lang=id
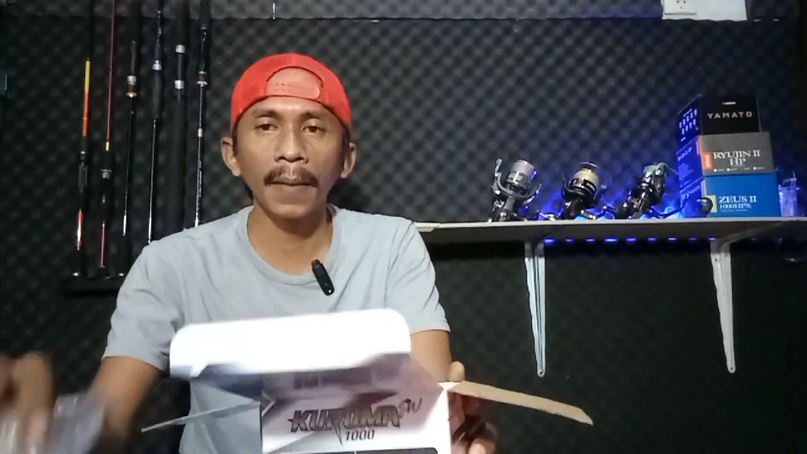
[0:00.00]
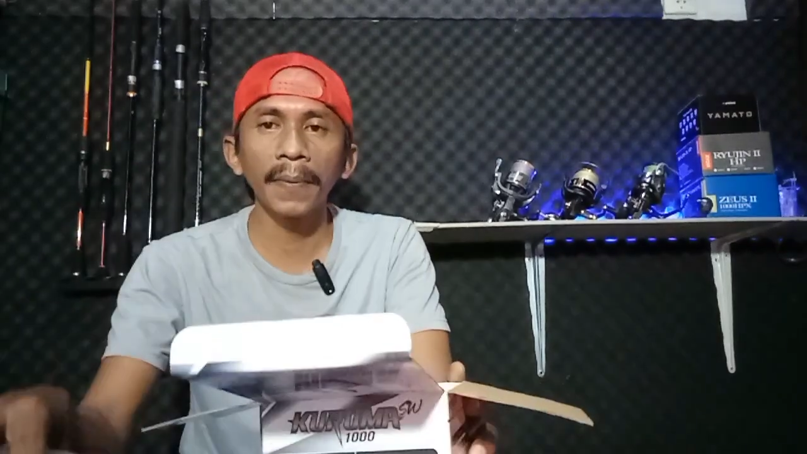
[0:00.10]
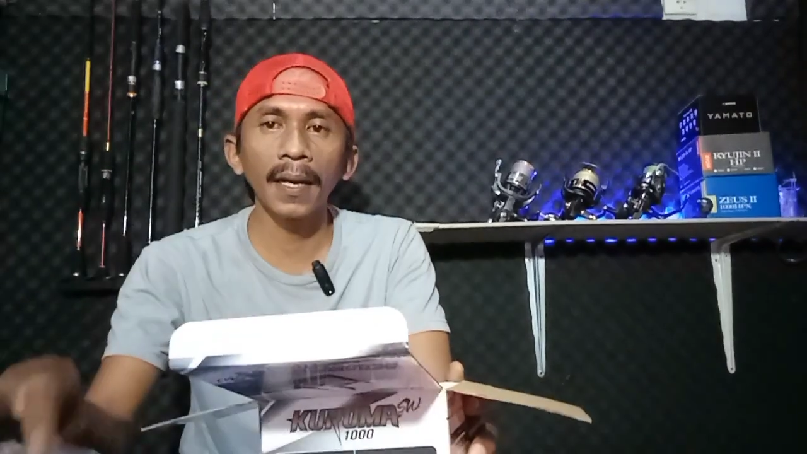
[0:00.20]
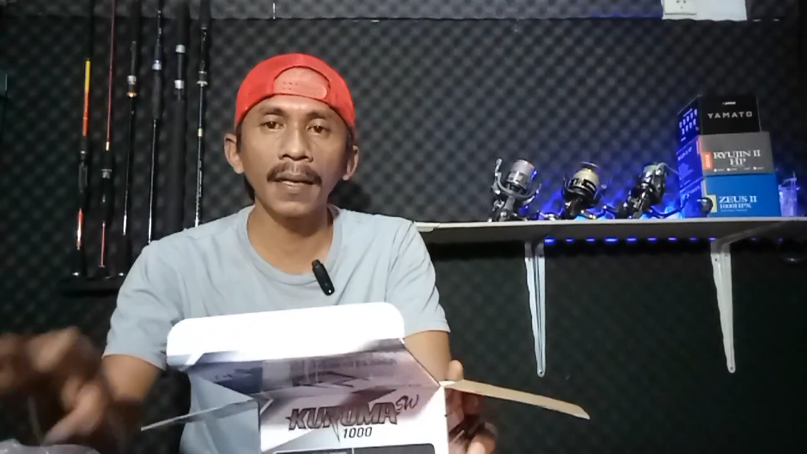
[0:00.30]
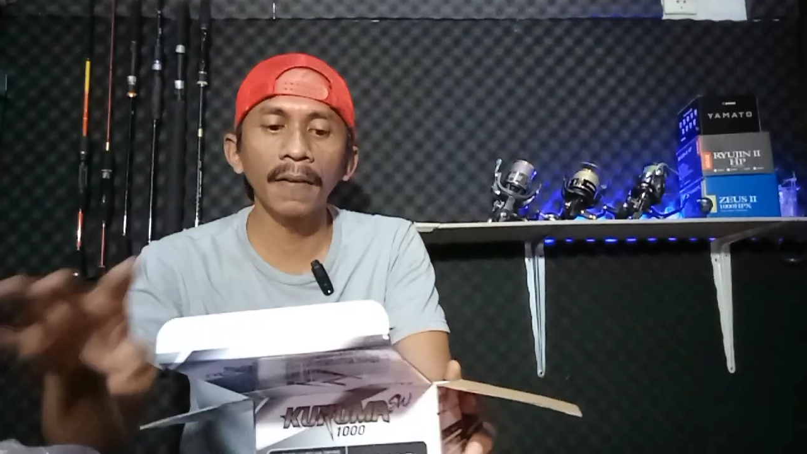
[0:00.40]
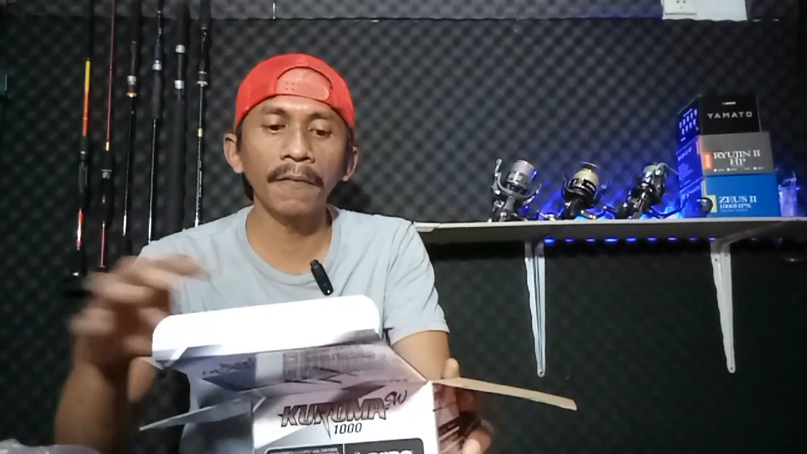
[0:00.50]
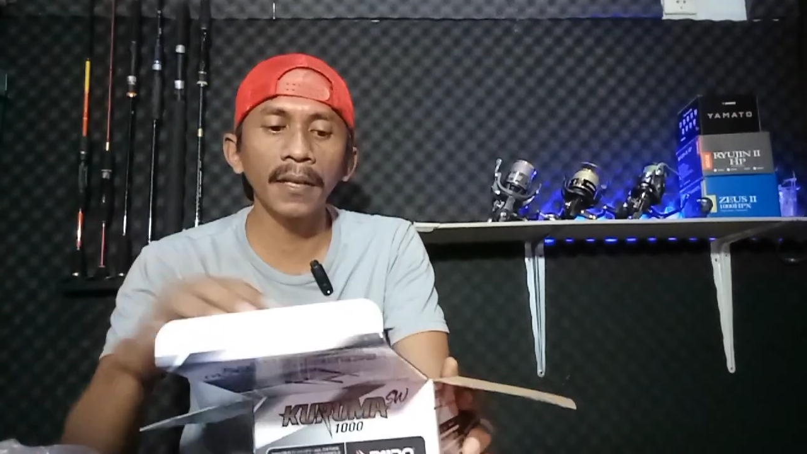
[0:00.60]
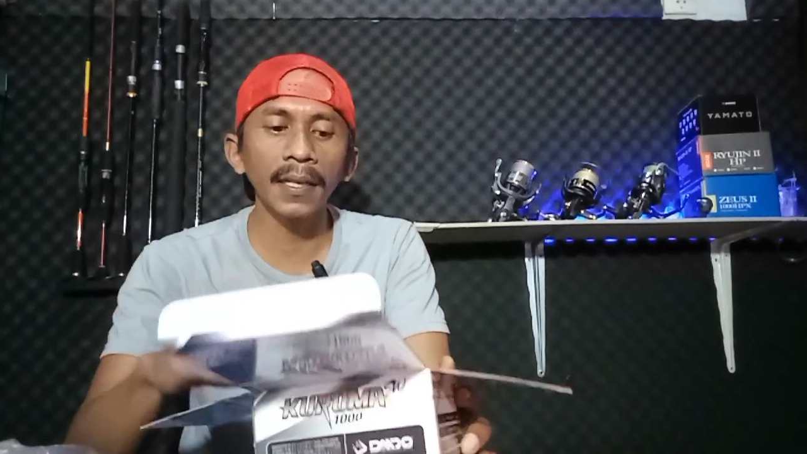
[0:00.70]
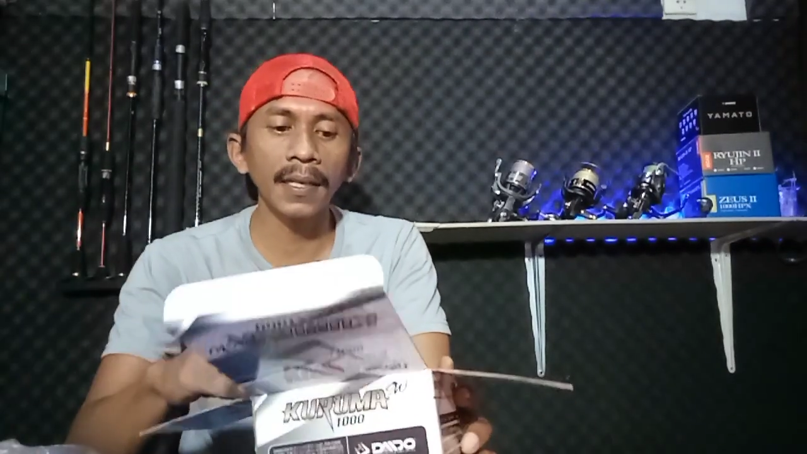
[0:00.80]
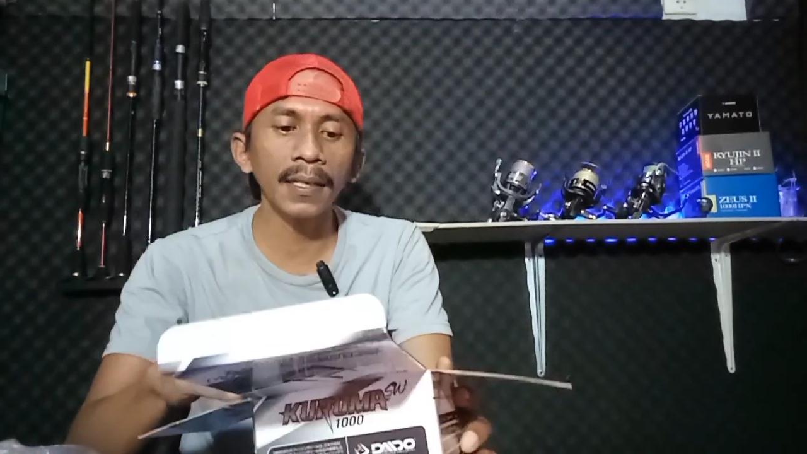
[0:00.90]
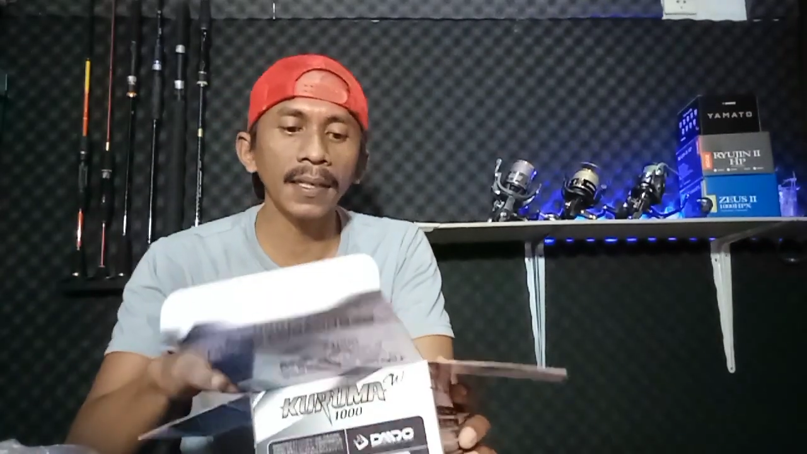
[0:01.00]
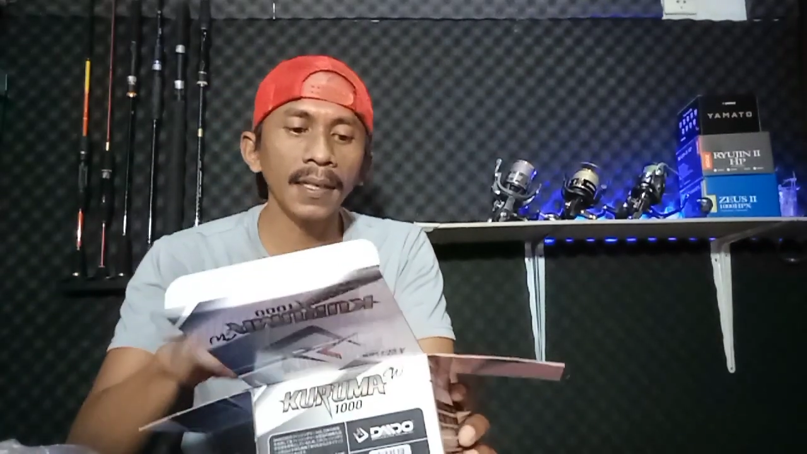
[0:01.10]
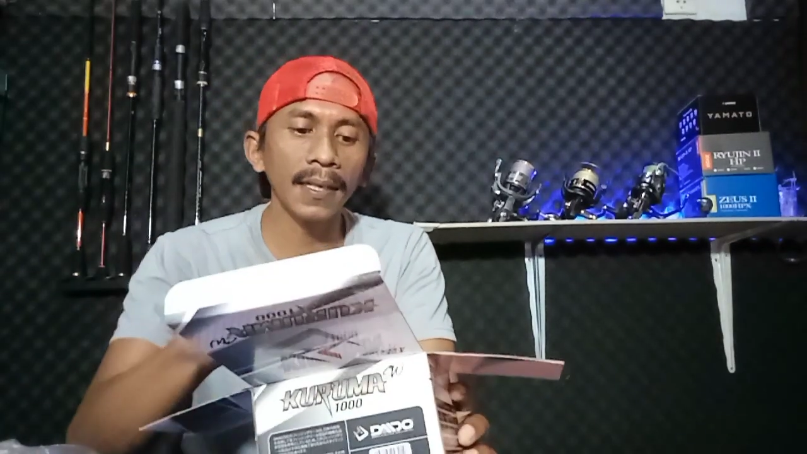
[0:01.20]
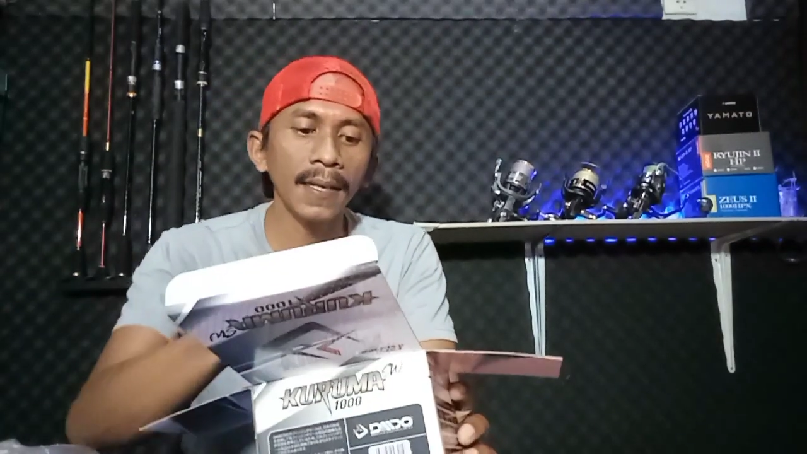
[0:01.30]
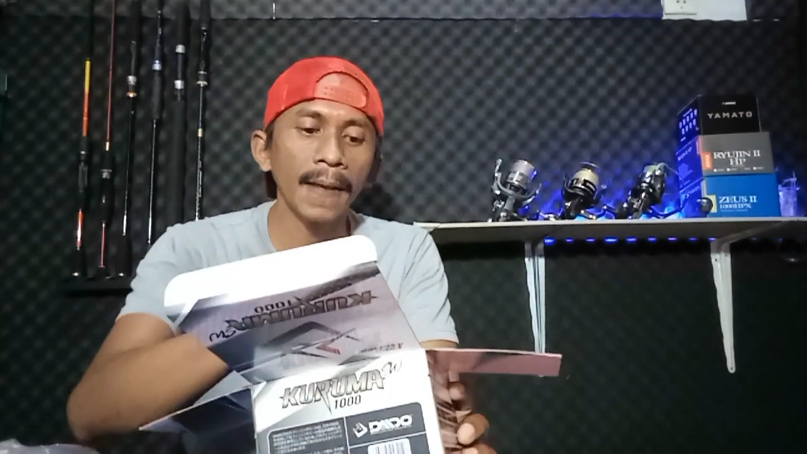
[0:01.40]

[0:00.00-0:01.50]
tapi ada free di